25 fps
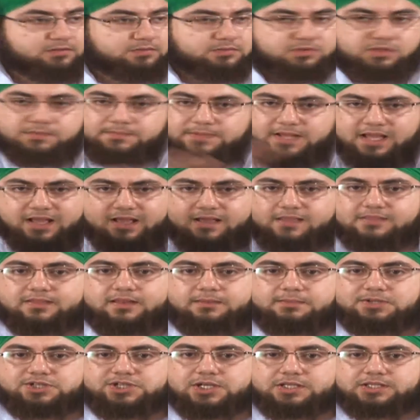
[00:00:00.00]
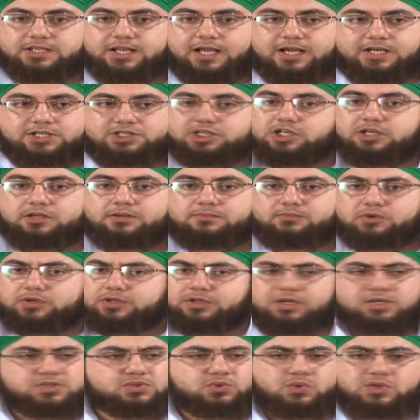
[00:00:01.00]
ضمن هذا المشهد العجيب
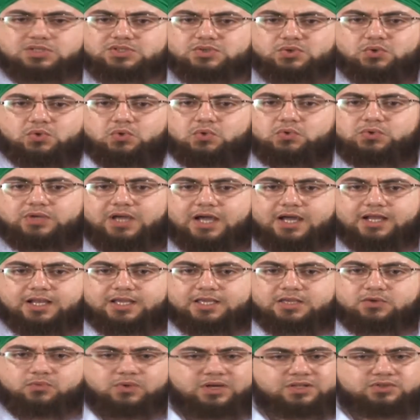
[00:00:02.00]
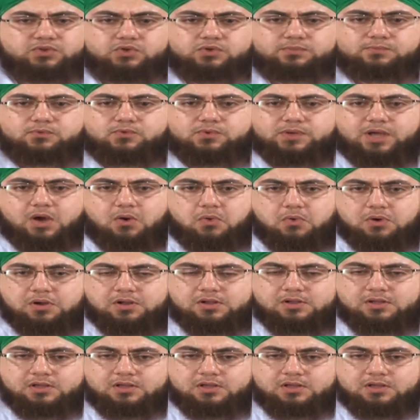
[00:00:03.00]
والناس يصرخون عليه ويضربونه